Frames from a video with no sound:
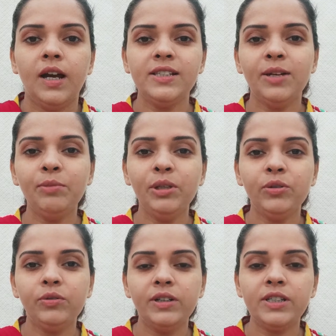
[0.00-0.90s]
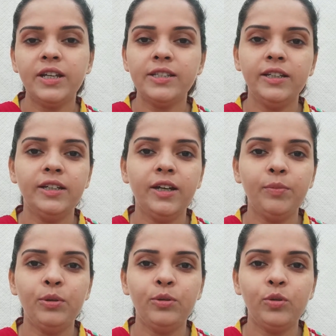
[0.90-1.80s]
असलम व्यूअर्स कैसे हैं
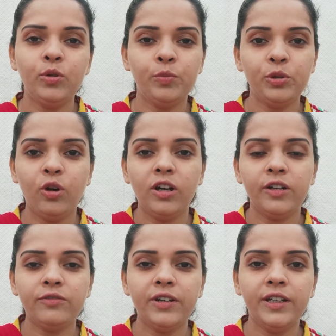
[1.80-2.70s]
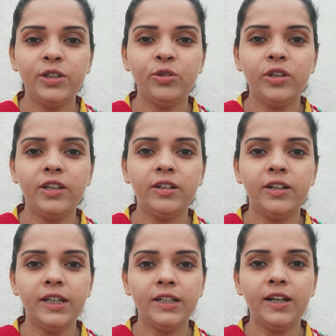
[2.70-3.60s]
आप लोग होप यू ऑल आर फाइन एंड डूइंग
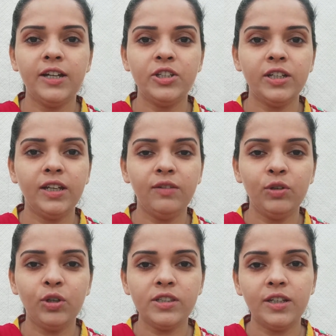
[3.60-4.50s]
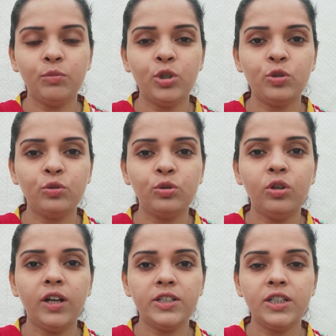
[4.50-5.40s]
ग्रेट आज एक नई वीडियो के साथ मौजूद
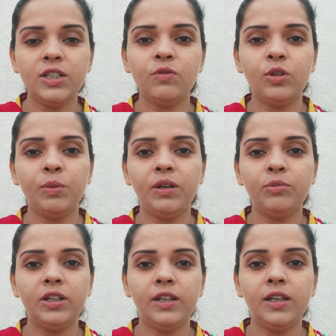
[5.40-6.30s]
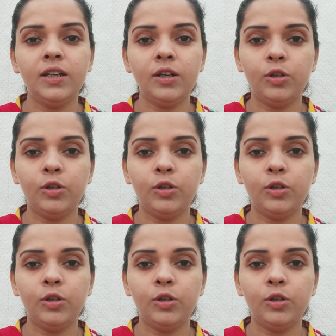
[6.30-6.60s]
हूँ और आज की इस वीडियो में हम करेंगे